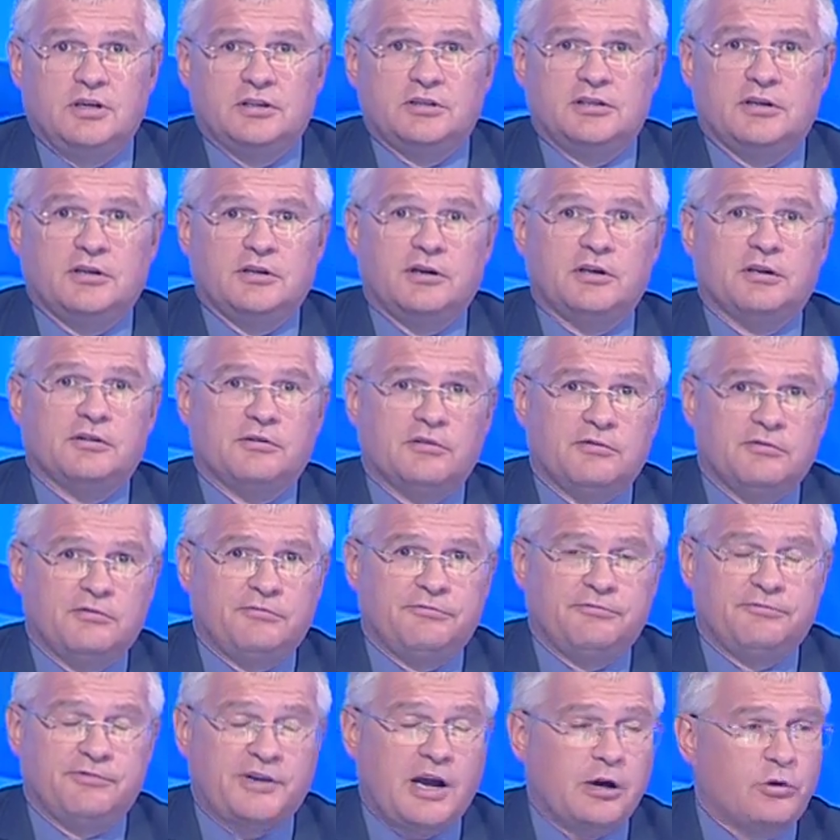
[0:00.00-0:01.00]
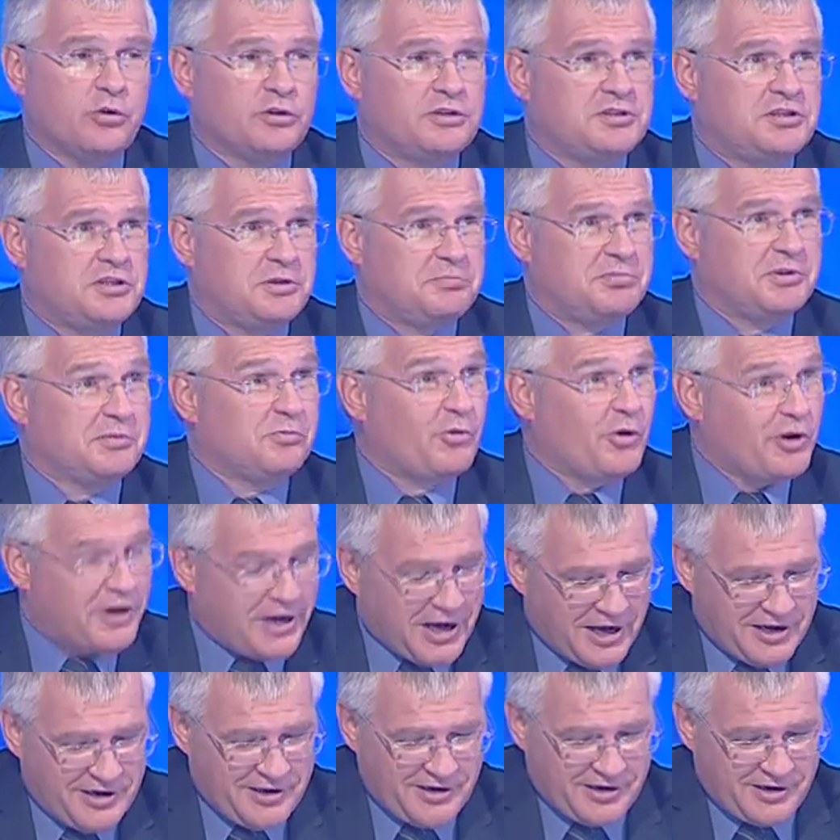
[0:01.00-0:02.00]
Это в какой-то степени мой
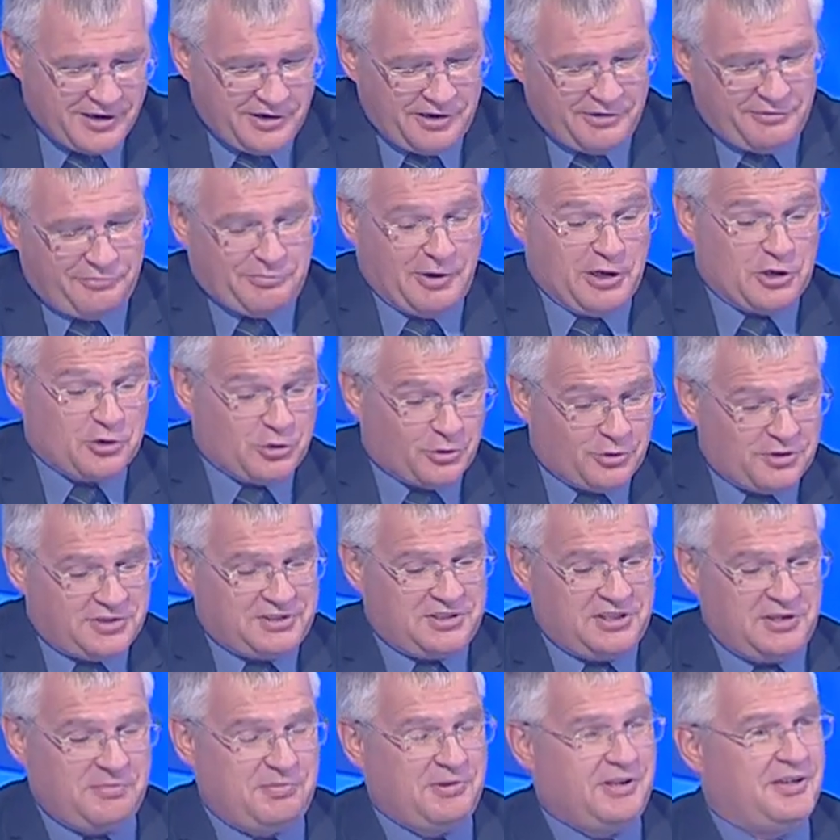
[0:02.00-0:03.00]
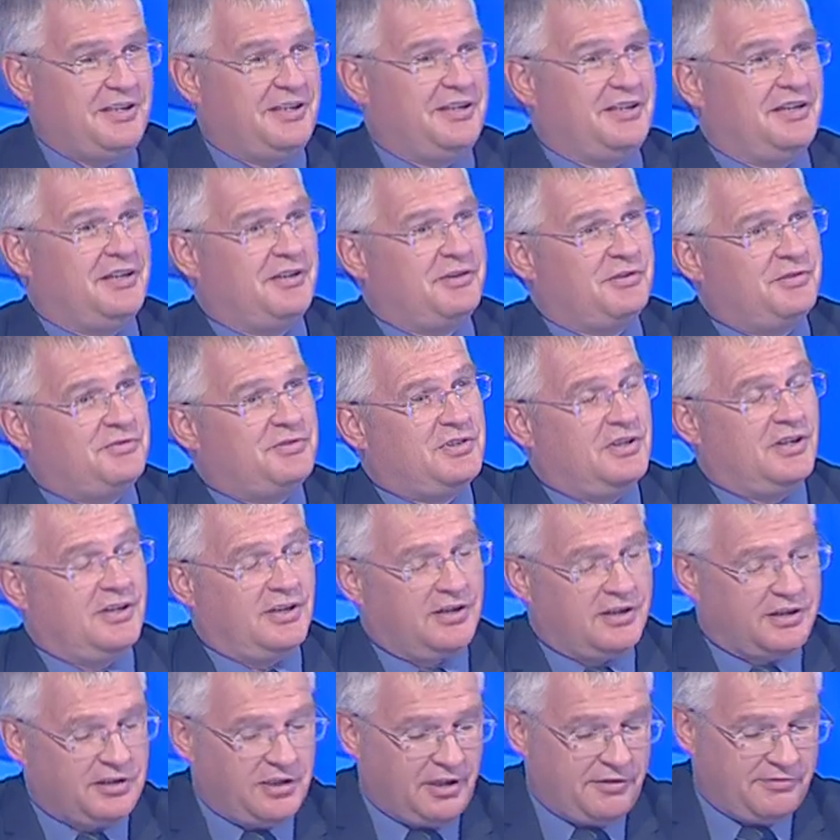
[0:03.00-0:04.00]
коллега, в большой степени, и
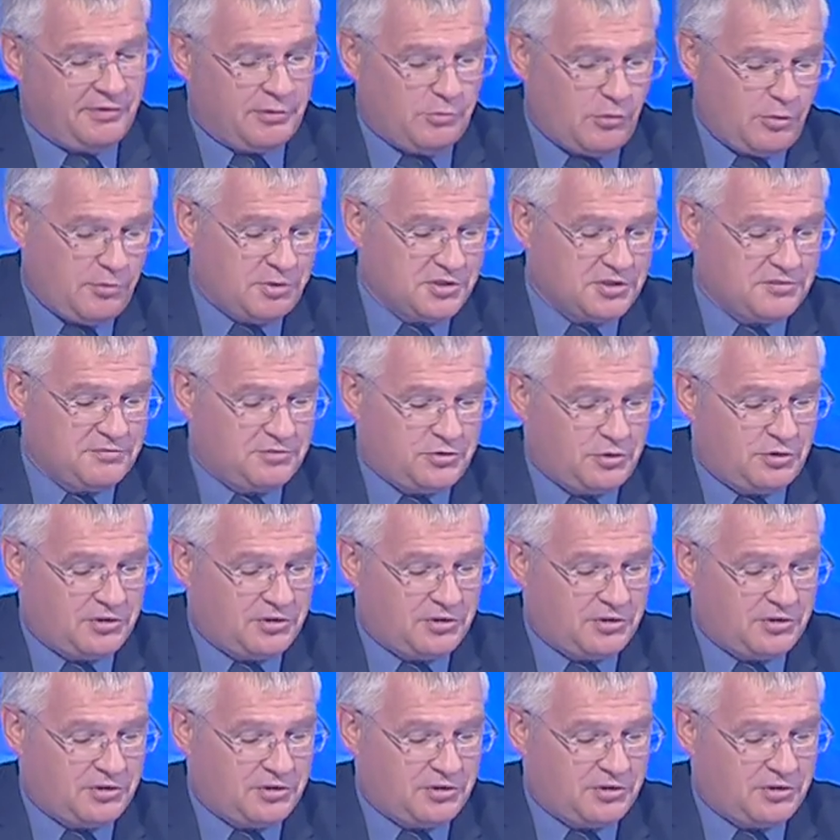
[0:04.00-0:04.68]
э, главным образом